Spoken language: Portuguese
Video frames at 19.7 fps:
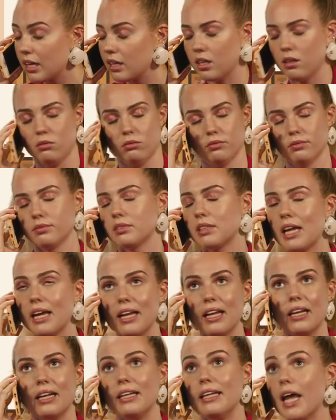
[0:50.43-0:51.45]
Não,
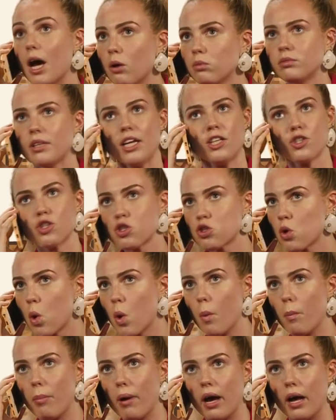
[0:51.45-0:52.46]
não tem
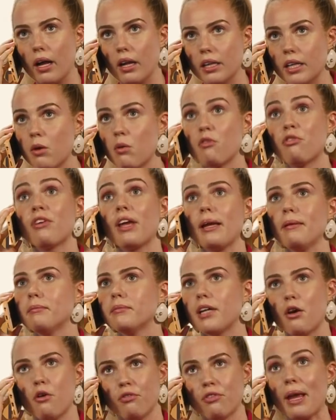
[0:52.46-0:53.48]
desculpa. Não, eu fiquei,
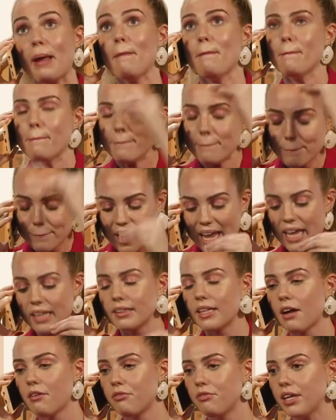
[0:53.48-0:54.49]
eu fiquei pé
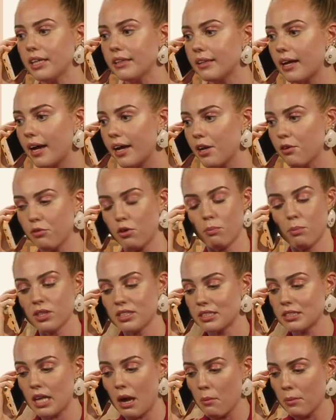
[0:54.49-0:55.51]
da vida. Eu vou
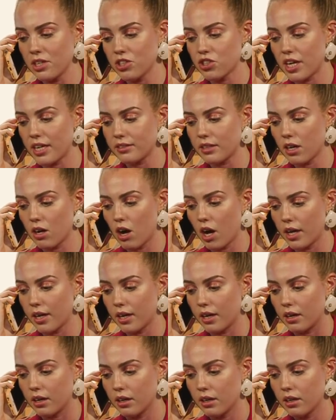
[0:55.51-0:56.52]
botar uma indireta
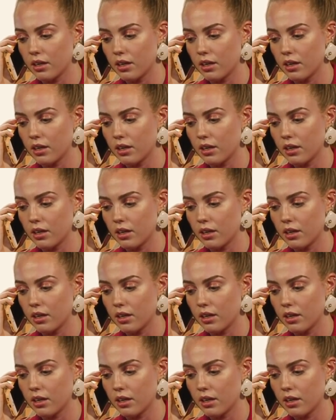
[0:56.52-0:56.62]
agora.